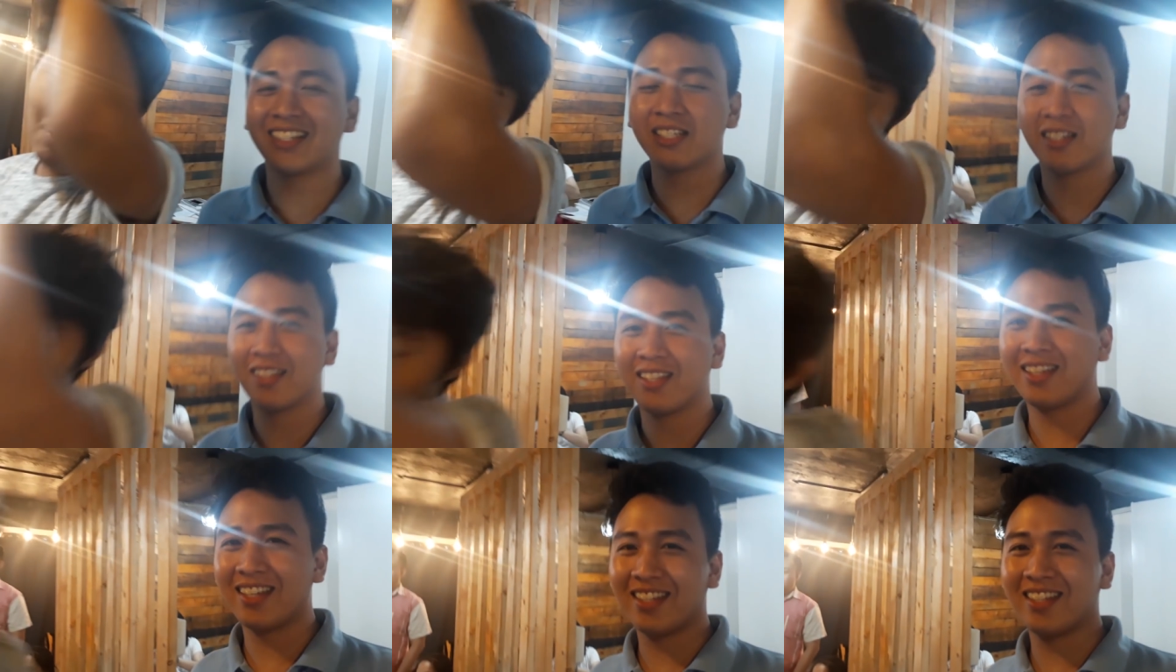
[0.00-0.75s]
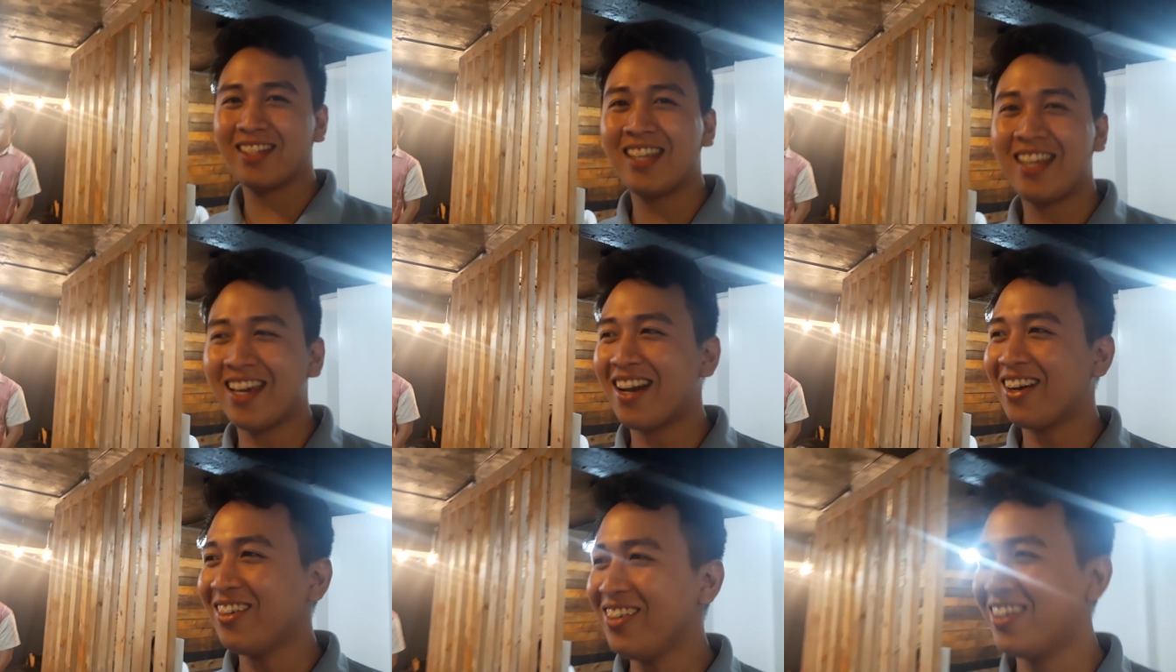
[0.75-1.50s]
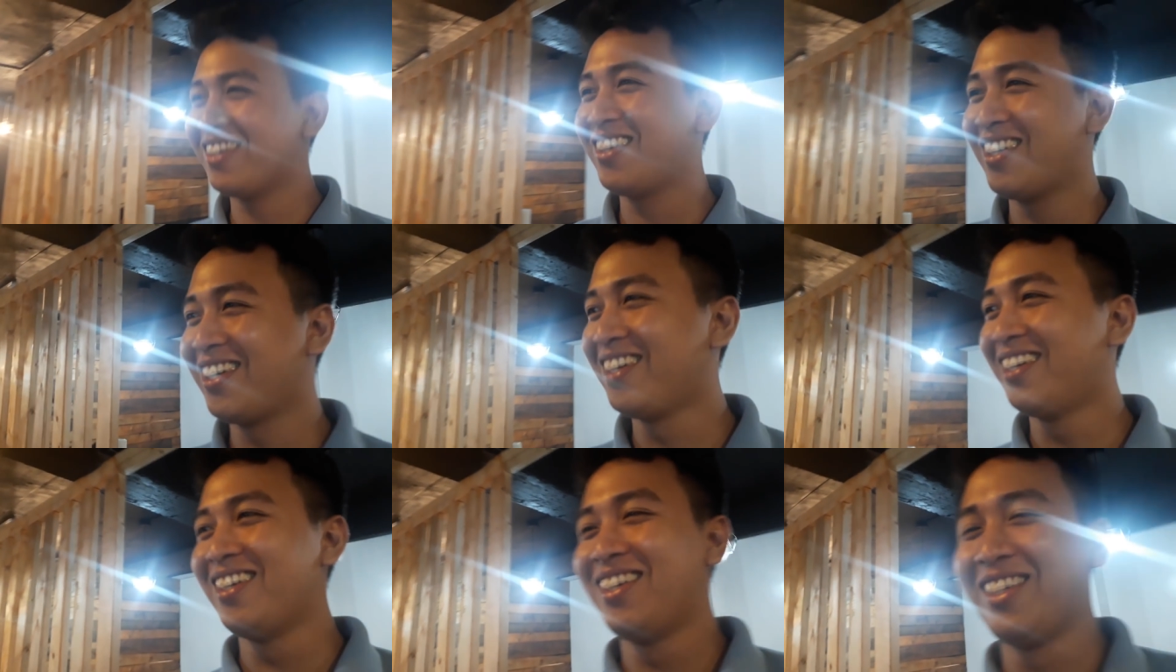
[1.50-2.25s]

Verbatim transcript: Pasway pa may gaulat. Hiya ko. Gaulat pa.